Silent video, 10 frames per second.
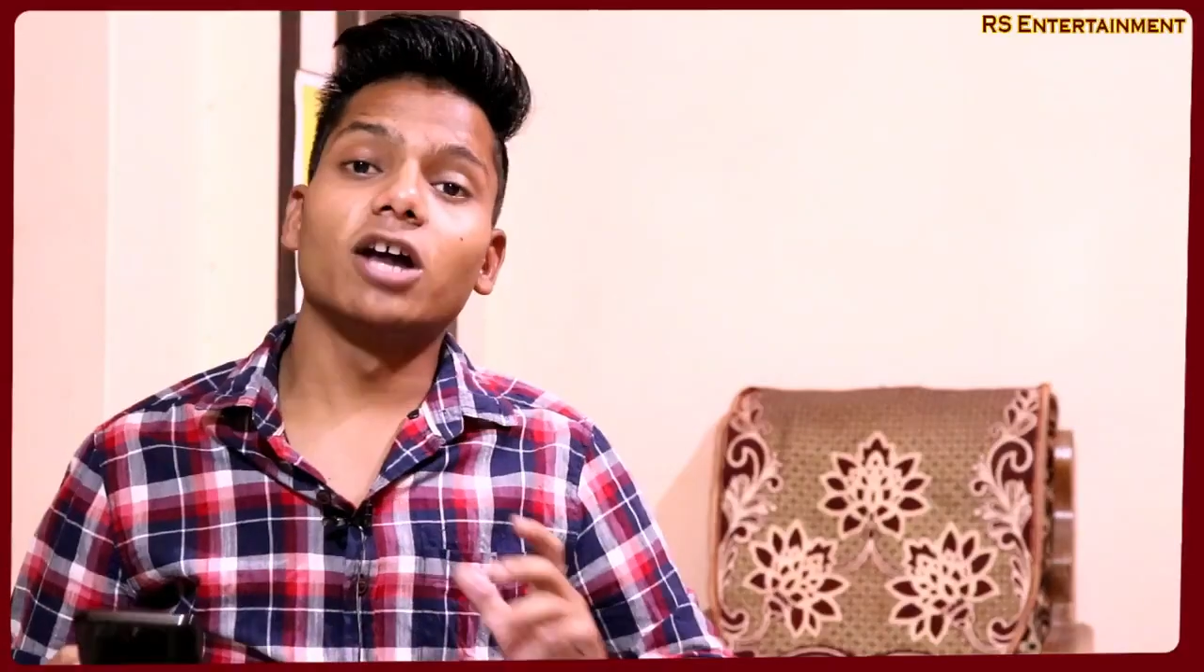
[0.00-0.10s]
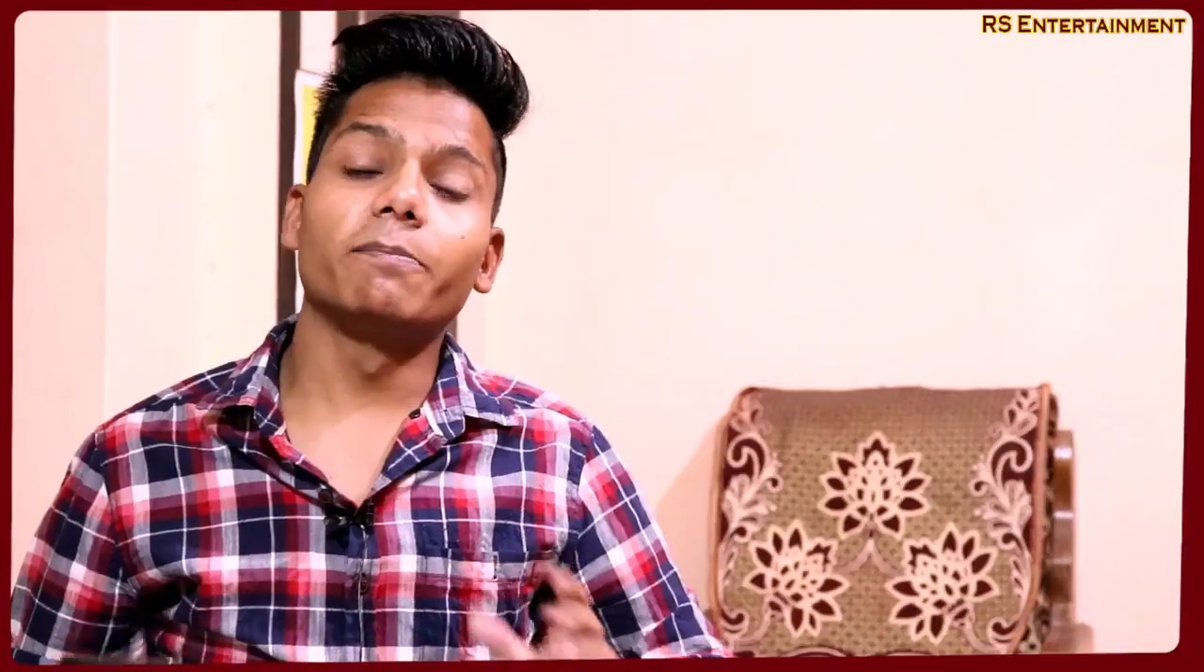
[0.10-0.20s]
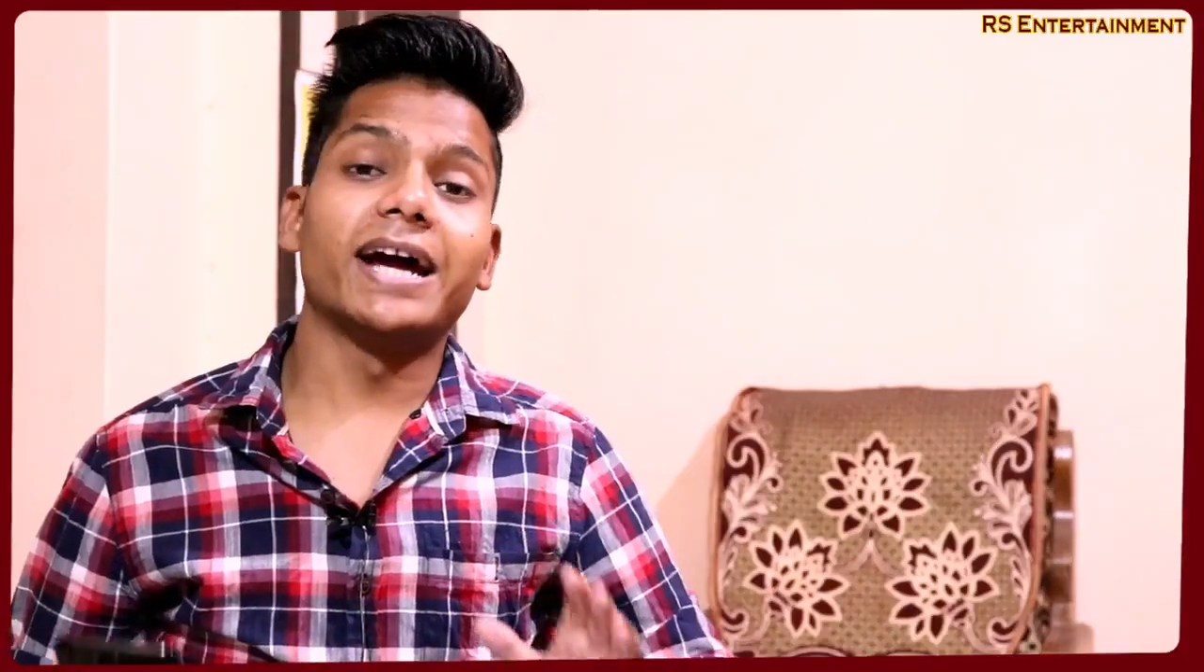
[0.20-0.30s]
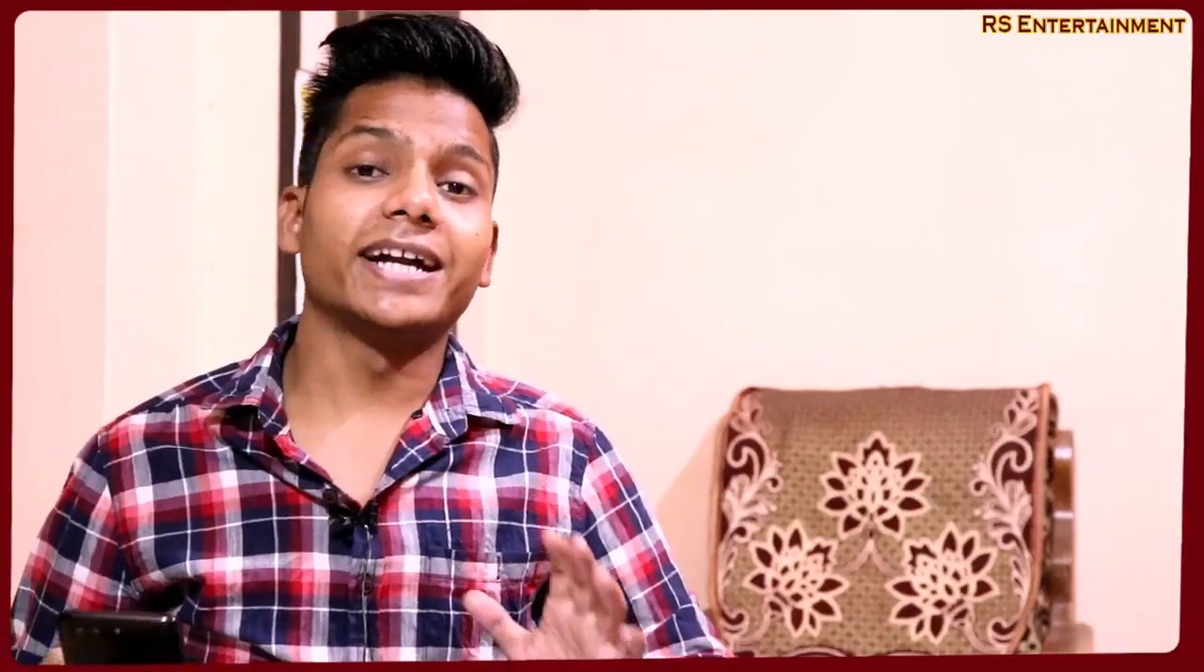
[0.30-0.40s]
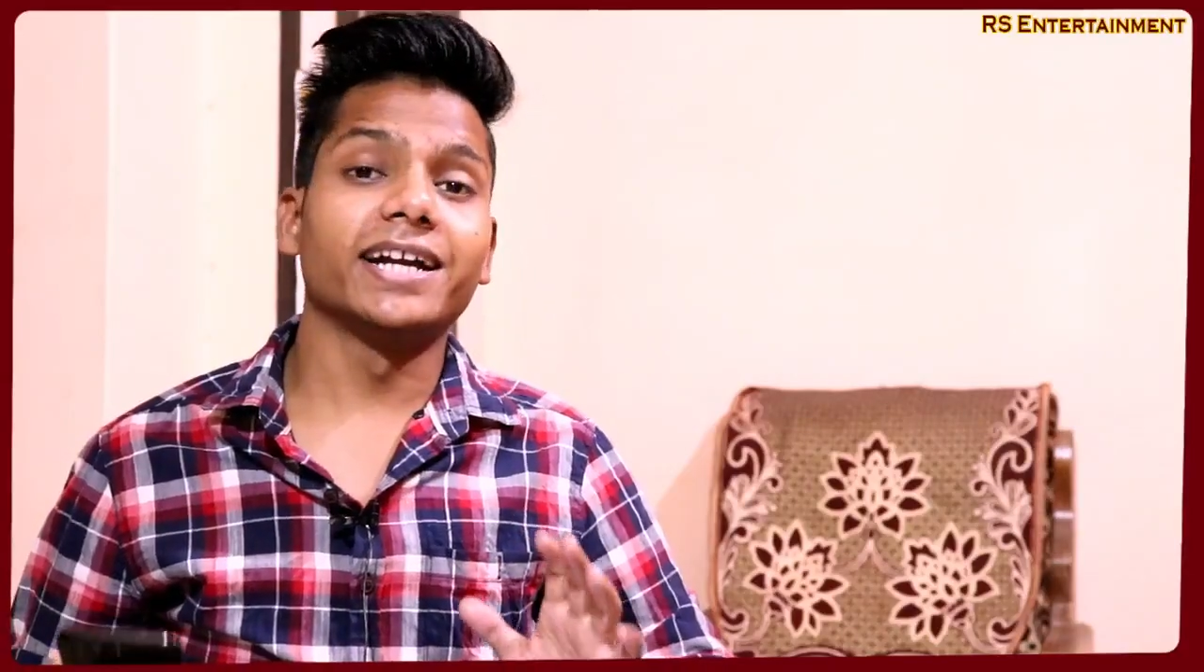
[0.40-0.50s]
और
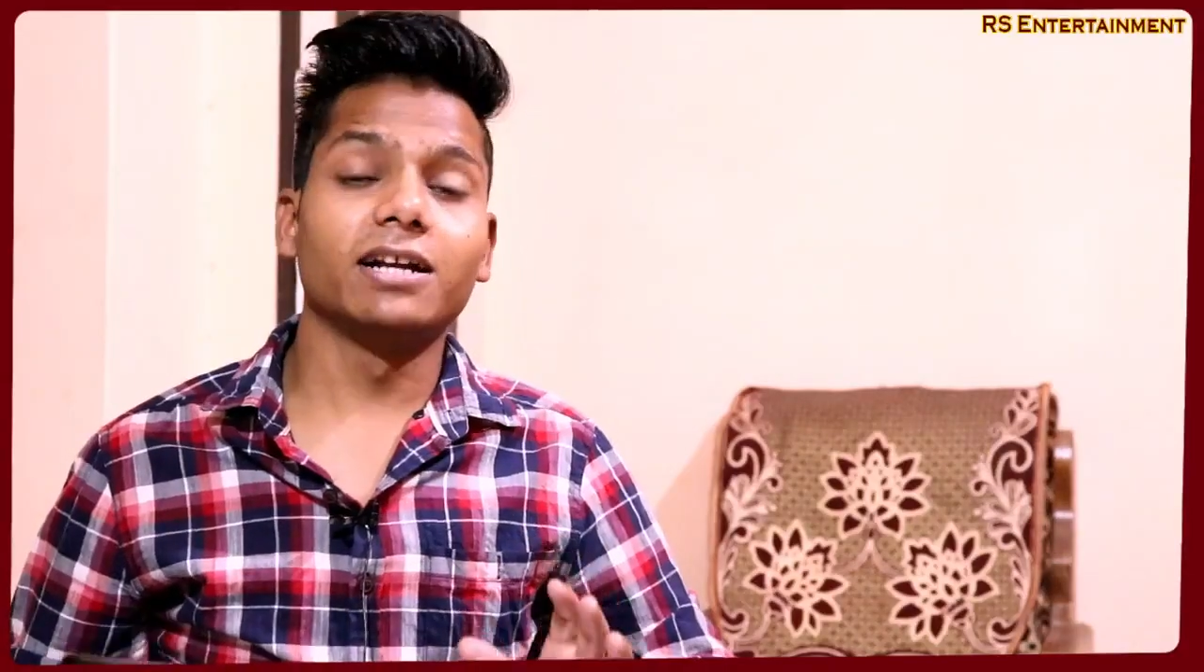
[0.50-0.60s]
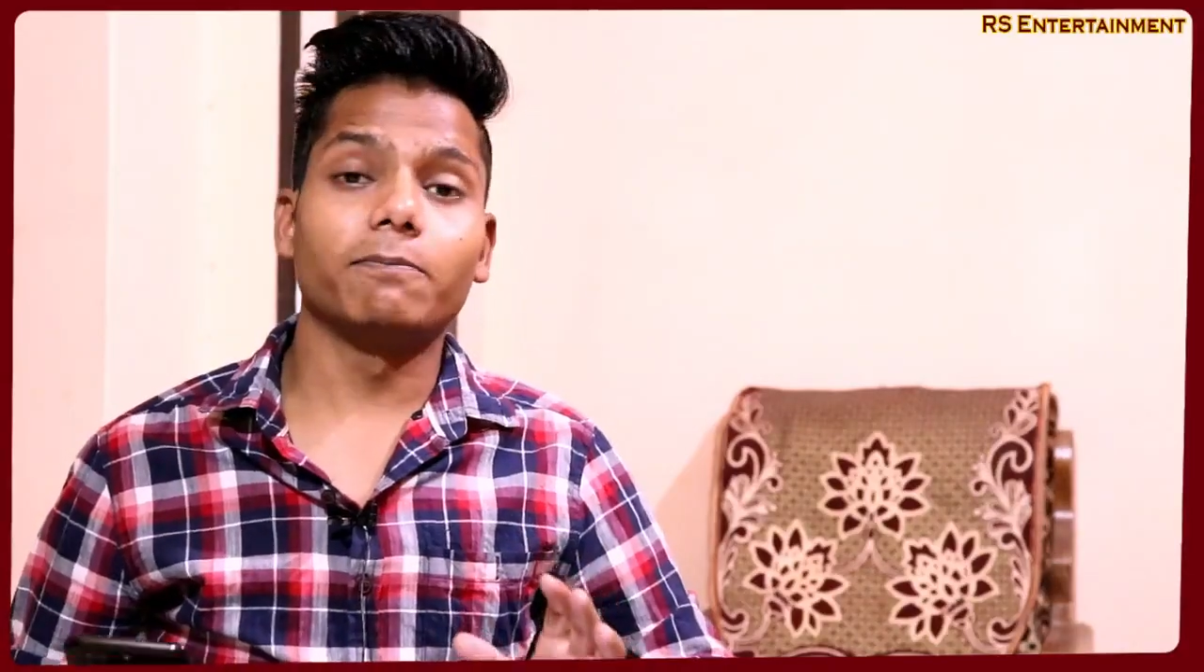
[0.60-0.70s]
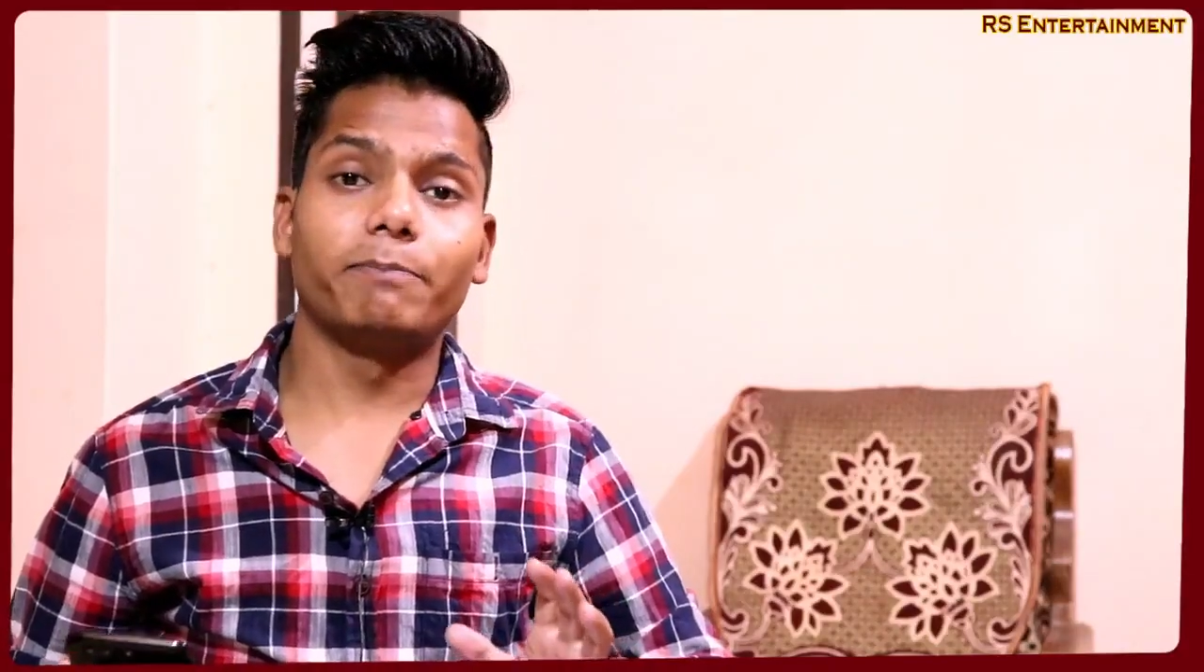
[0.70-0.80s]
बैटिंग